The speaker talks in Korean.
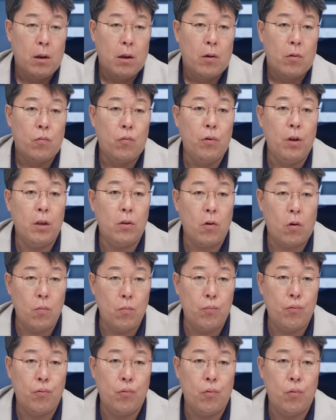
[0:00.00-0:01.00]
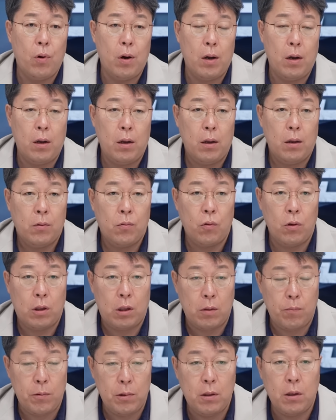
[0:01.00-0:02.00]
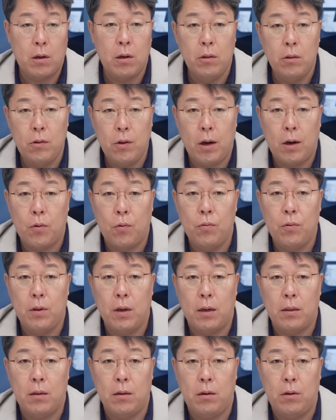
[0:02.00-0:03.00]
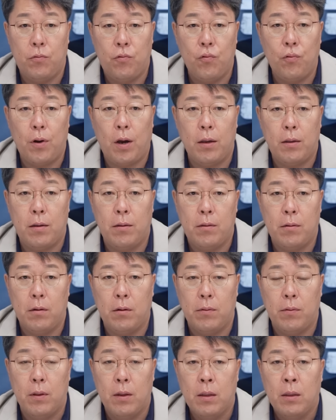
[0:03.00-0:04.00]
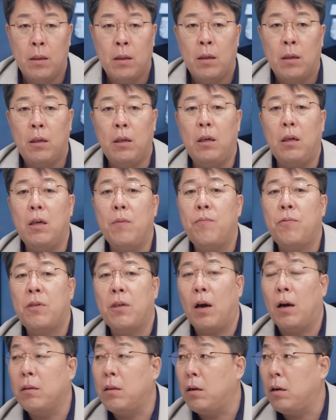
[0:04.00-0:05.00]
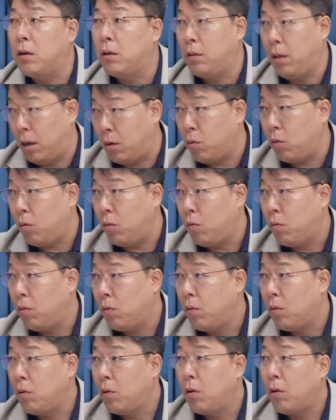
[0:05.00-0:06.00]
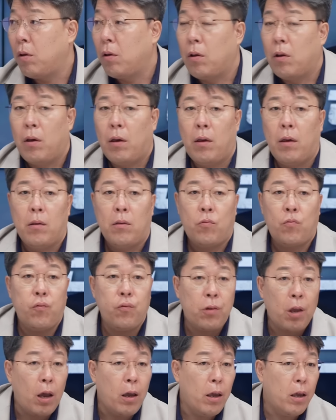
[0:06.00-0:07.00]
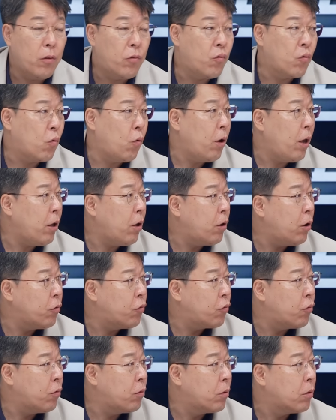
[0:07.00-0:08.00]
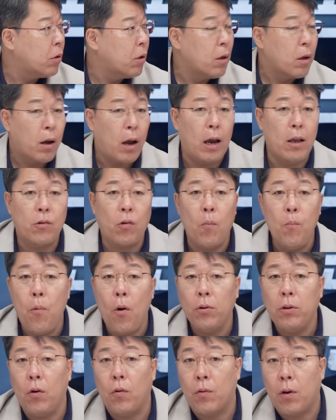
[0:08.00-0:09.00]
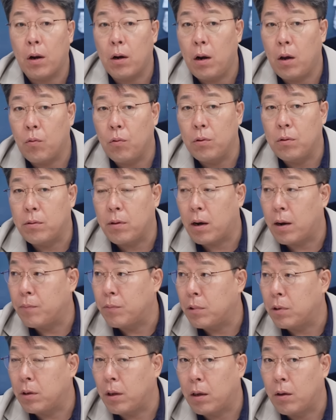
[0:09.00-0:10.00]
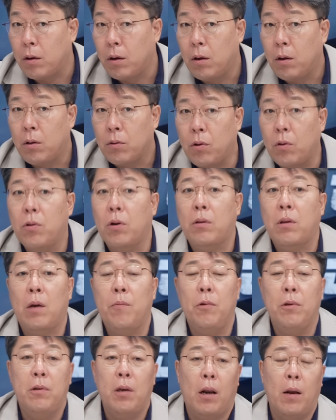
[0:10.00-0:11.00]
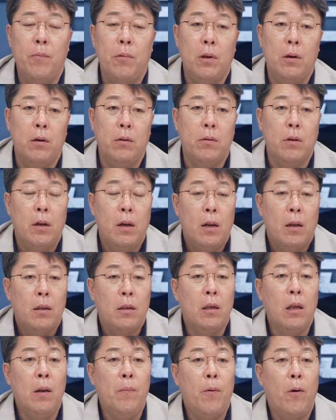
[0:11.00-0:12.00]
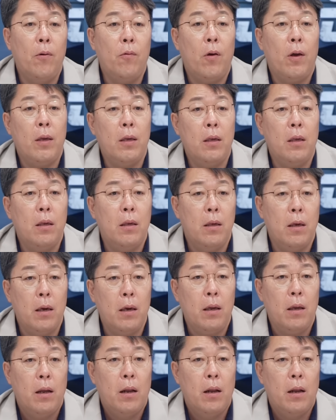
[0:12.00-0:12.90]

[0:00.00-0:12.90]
우리 정부와 소위 식민지 근대화론자들, 뉴라이트들은 이 입장들을 그대로 투사해주고 해결해주는 가히 선봉대 역할을 하고 있는 사람들이에요. 음. 저 그렇다면 이 사람들은 일본 회의에